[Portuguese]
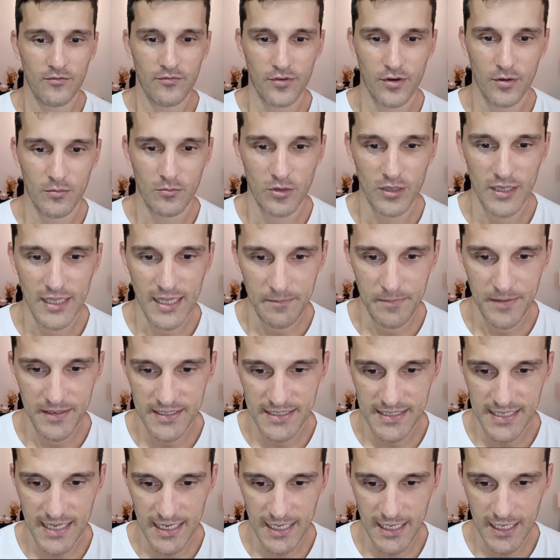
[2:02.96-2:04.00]
Vamos lá
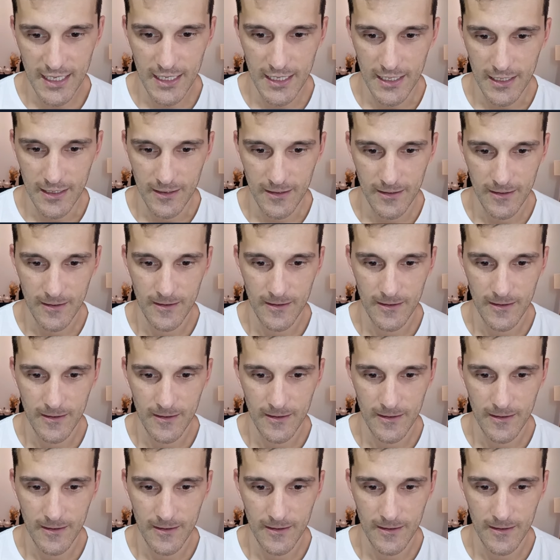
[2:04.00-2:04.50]
pensar aqui.